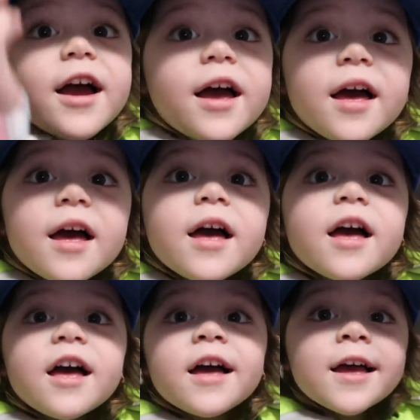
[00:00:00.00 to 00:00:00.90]
đúng
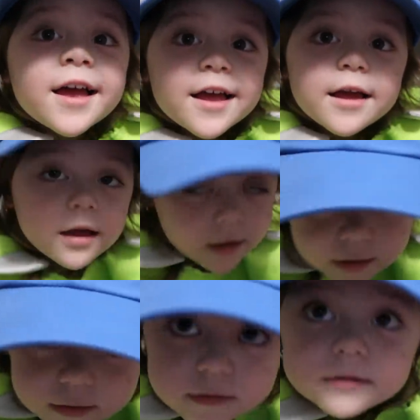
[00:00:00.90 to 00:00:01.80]
rồi
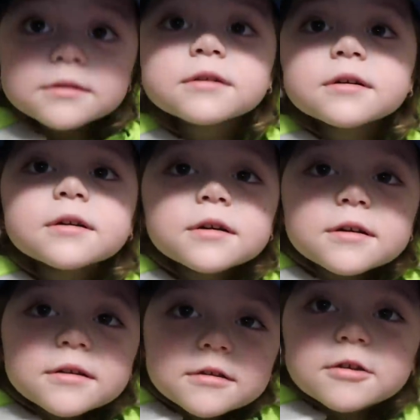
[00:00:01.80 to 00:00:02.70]
Cô chú ơi sao?
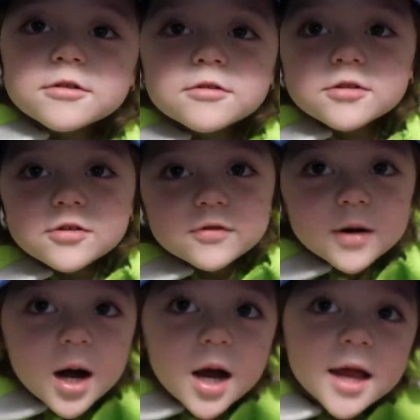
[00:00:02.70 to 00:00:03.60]
Ừ, cô chú
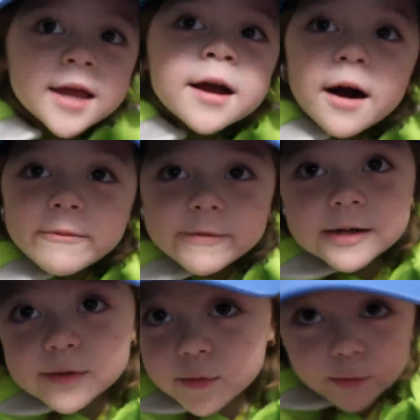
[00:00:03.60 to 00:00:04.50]
ơi, không muốn
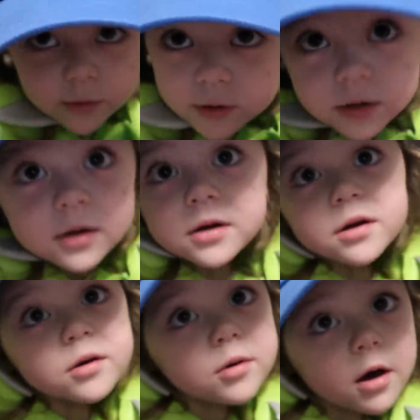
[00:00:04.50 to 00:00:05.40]
nó mua
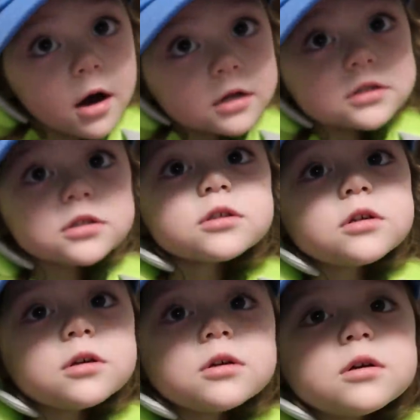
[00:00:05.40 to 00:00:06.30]
quá chị
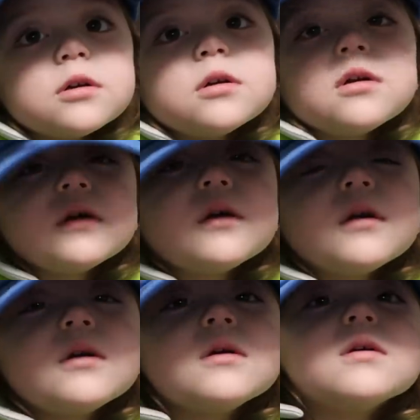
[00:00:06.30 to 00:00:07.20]
Cô
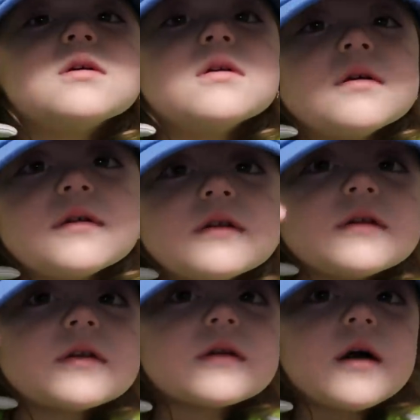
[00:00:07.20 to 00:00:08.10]
chú ơi sao?
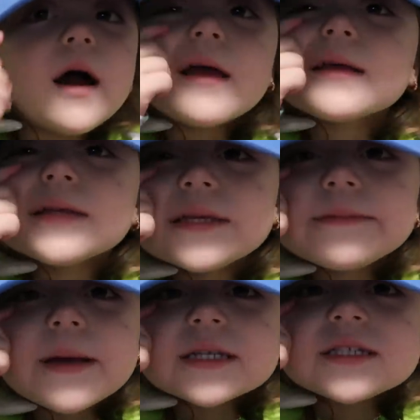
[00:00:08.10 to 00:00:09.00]
Cởi cái bé